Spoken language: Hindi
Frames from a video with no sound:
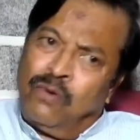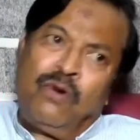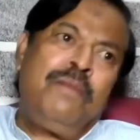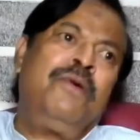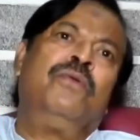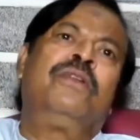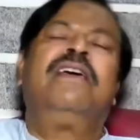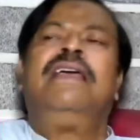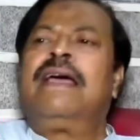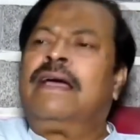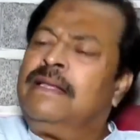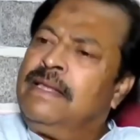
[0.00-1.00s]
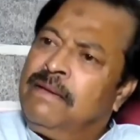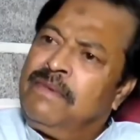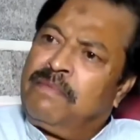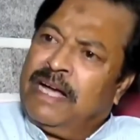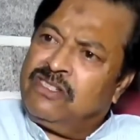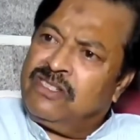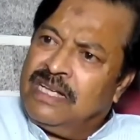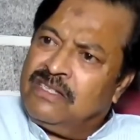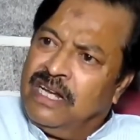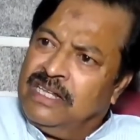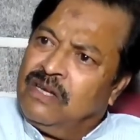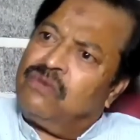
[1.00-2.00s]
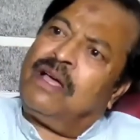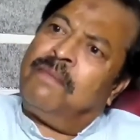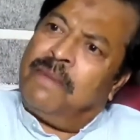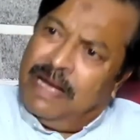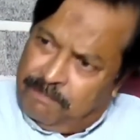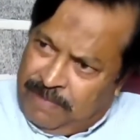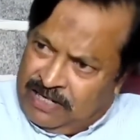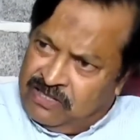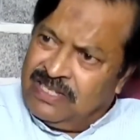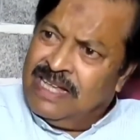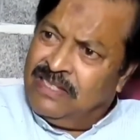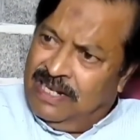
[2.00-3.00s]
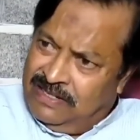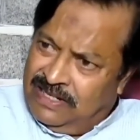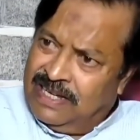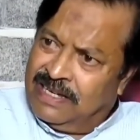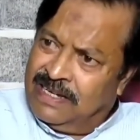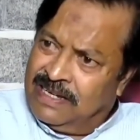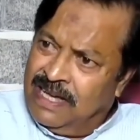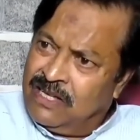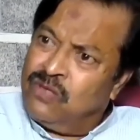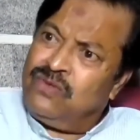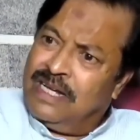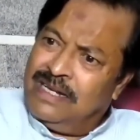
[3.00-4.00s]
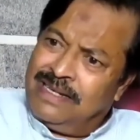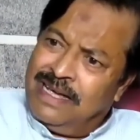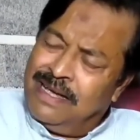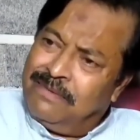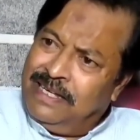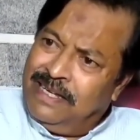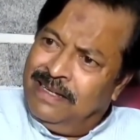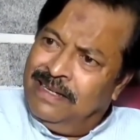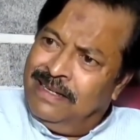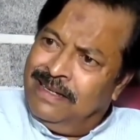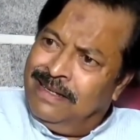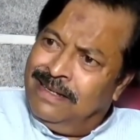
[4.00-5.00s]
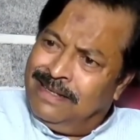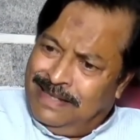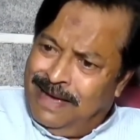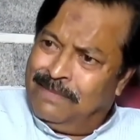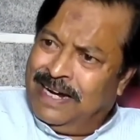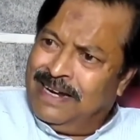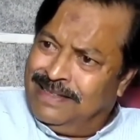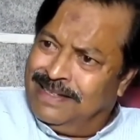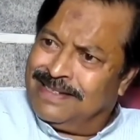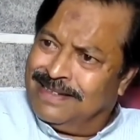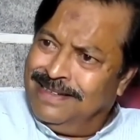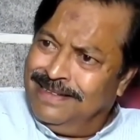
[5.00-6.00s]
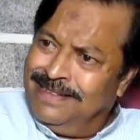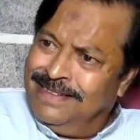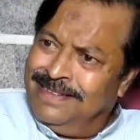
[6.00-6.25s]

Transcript: कोई भी उठ के ये कह दे हमें पाकिस्तान चले जाओ तो हम पाकिस्तान चले जाएंगे क्या क्यों चले जाएंगे भाई ये हमारा देश है